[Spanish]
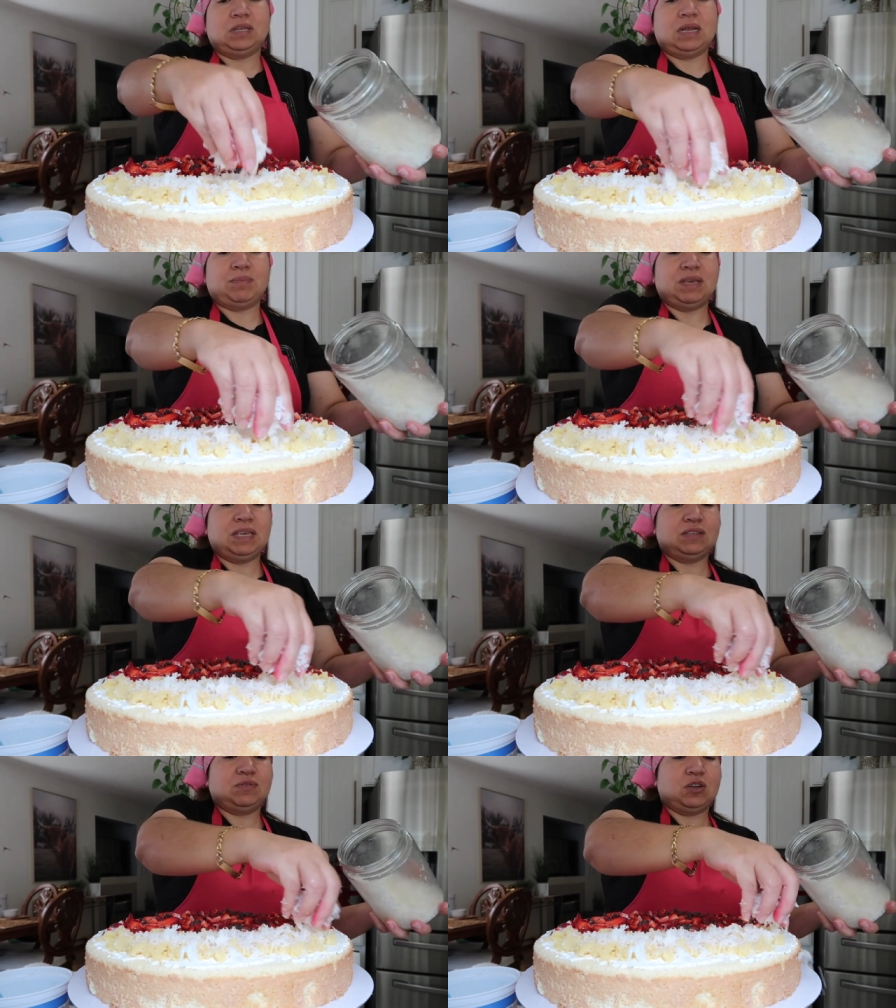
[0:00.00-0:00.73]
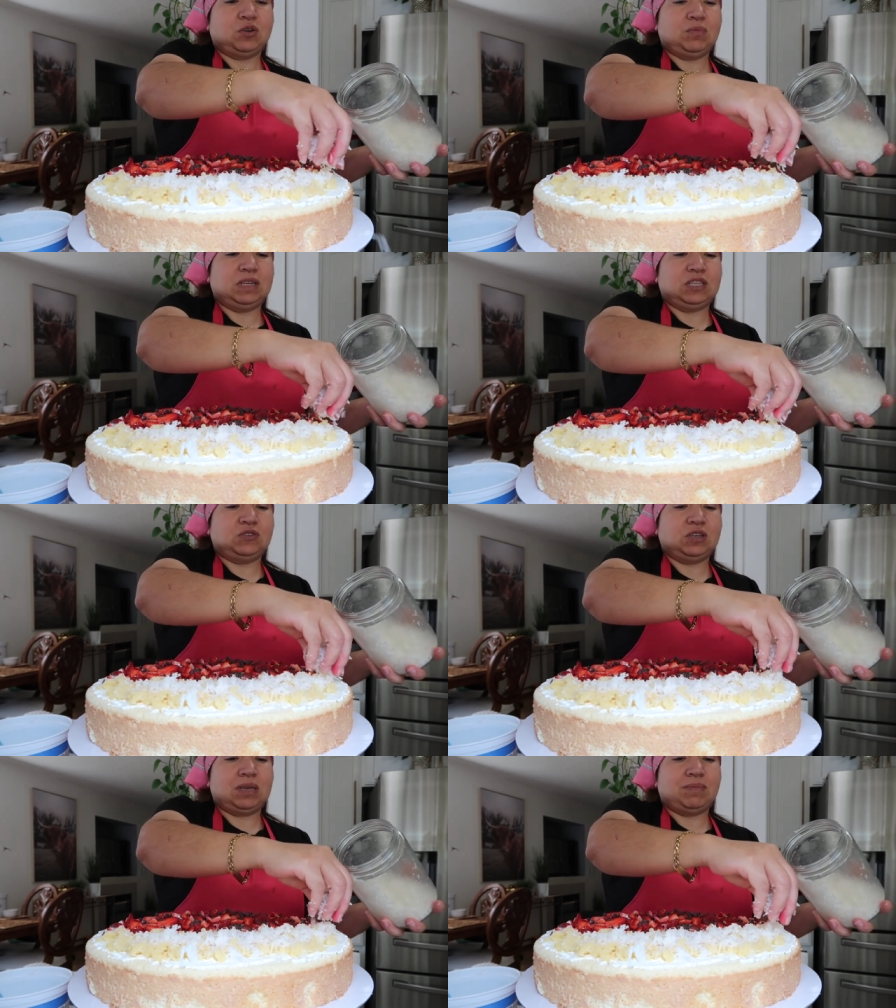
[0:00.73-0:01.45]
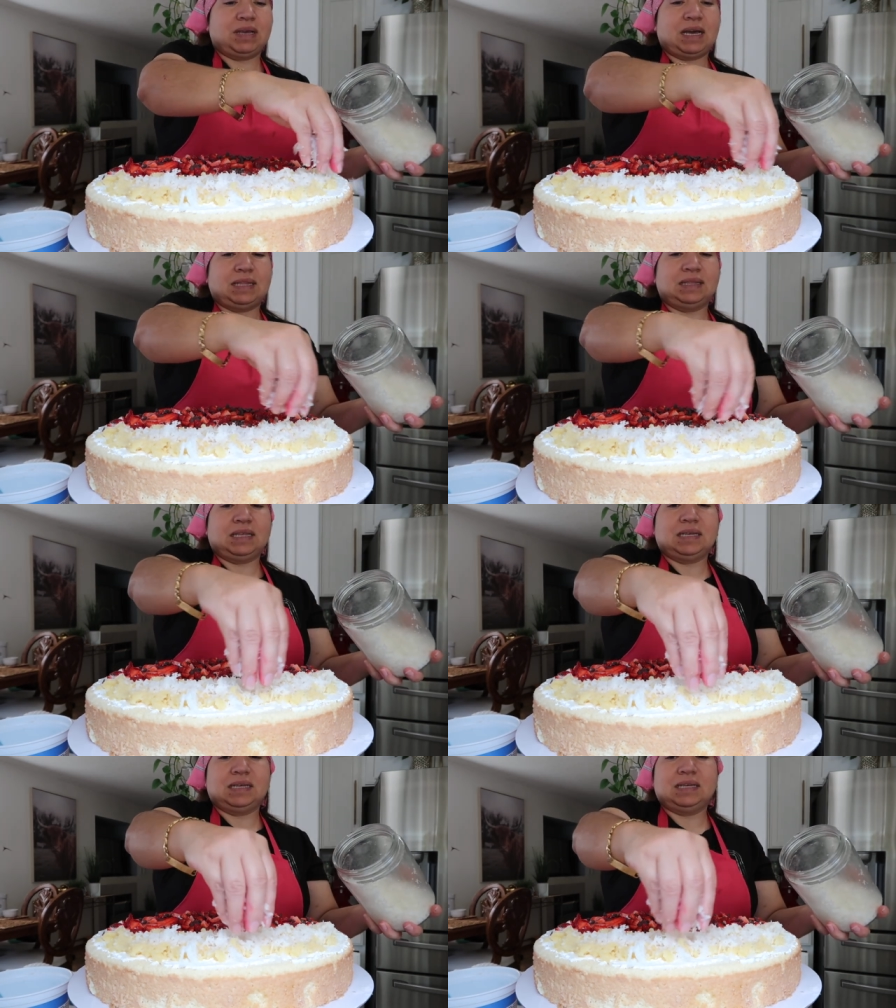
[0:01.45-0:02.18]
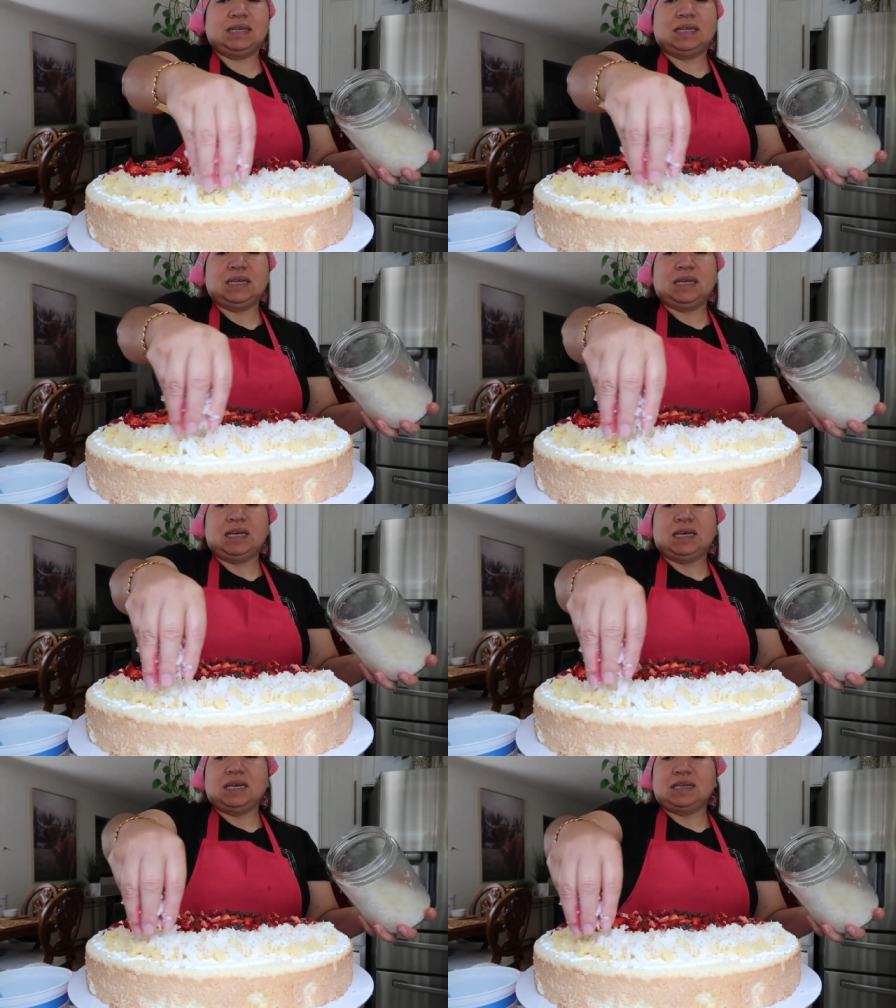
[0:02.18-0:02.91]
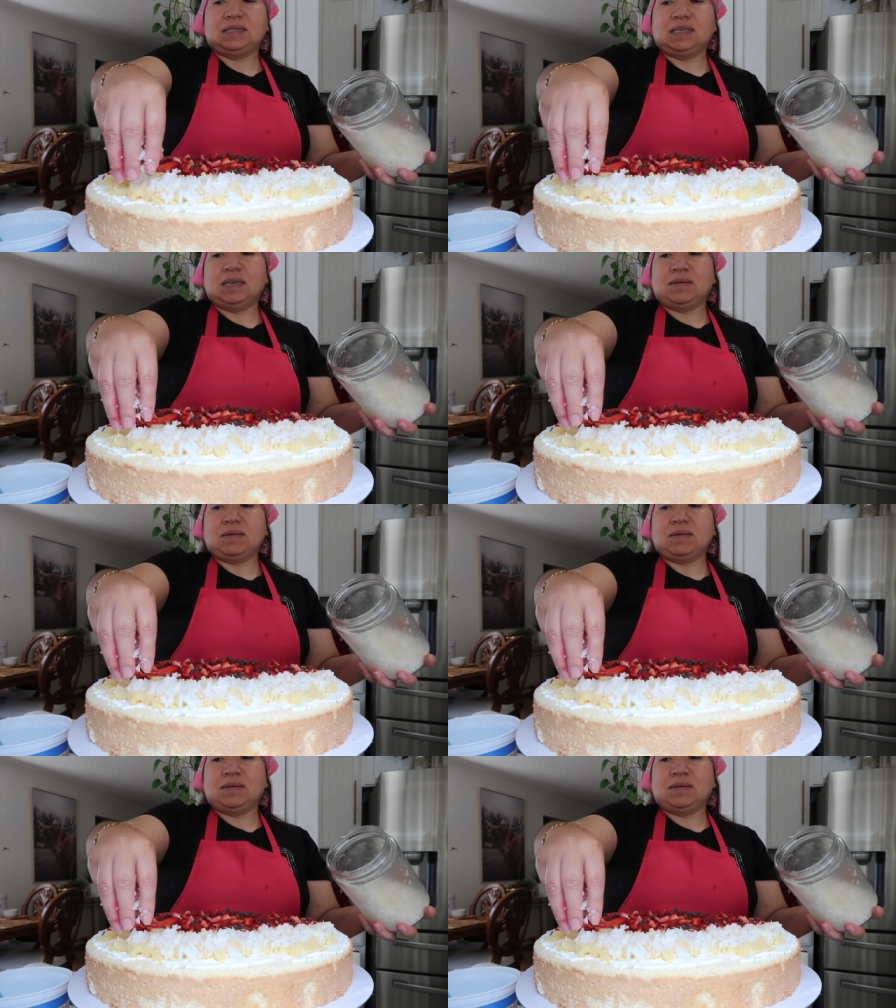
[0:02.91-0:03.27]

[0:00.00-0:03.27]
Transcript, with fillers: y la piña es una combinación que me encanta. Así